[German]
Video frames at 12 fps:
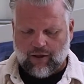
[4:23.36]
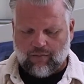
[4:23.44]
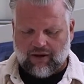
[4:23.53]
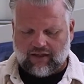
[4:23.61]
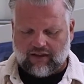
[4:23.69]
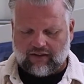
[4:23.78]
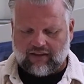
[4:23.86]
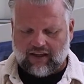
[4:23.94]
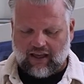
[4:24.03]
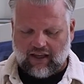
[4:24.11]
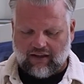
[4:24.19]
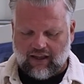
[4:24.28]
Bei
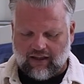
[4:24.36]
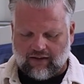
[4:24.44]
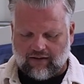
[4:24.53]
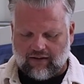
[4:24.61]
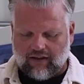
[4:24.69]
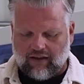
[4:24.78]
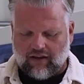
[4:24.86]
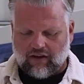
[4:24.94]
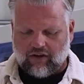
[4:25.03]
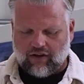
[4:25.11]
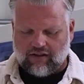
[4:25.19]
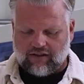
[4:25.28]
Datei anhängen
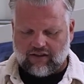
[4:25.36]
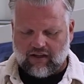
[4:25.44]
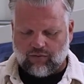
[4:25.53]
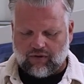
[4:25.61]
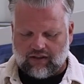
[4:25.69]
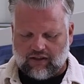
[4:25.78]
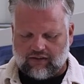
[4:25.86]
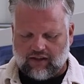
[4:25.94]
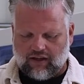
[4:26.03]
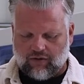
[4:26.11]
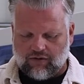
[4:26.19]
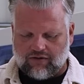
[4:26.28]
können Sie dann über
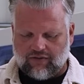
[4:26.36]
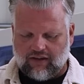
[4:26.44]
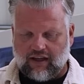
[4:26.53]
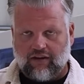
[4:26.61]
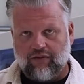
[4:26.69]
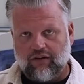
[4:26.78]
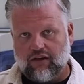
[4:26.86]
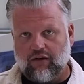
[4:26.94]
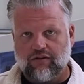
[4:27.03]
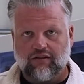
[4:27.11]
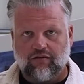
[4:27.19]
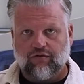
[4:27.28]
Datei auswählen, entweder
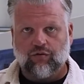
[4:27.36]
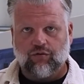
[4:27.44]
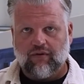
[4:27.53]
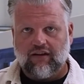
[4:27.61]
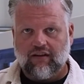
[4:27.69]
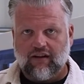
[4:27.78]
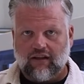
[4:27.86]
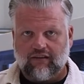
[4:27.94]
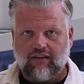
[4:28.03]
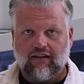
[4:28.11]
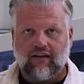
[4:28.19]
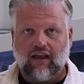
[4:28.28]
aus der
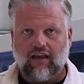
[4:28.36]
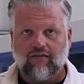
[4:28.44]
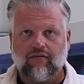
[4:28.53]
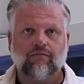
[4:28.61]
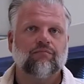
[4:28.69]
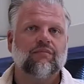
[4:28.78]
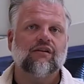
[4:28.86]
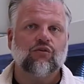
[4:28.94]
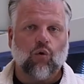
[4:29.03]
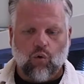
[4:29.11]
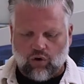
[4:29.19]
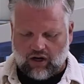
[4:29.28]
Fotomediathek ein Bild
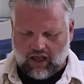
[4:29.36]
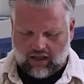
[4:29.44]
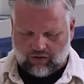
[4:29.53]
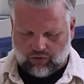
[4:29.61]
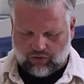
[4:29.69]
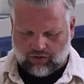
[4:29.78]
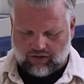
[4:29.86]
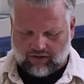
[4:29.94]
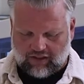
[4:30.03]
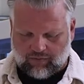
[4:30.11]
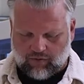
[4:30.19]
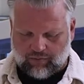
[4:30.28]
hochladen oder ich
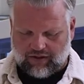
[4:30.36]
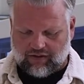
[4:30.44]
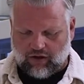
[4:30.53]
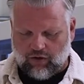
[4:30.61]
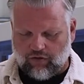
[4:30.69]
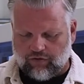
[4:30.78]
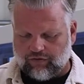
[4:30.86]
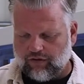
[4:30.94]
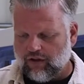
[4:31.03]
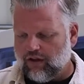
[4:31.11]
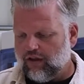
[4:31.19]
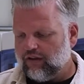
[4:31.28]
nehme ein Bild auf
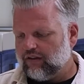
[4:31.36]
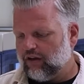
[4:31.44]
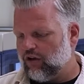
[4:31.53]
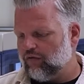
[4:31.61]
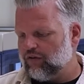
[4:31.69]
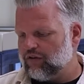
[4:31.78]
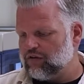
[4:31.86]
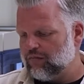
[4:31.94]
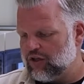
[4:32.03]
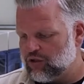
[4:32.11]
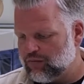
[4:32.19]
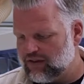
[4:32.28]
dann können wir zum
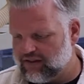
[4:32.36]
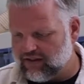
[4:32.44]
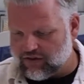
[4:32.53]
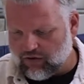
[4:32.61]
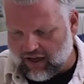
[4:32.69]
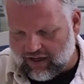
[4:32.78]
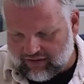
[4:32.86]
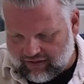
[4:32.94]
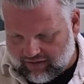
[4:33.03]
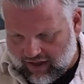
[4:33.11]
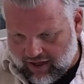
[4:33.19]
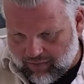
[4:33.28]
Beispiel jetzt hier so ein
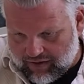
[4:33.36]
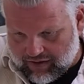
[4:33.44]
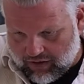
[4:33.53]
Detailbild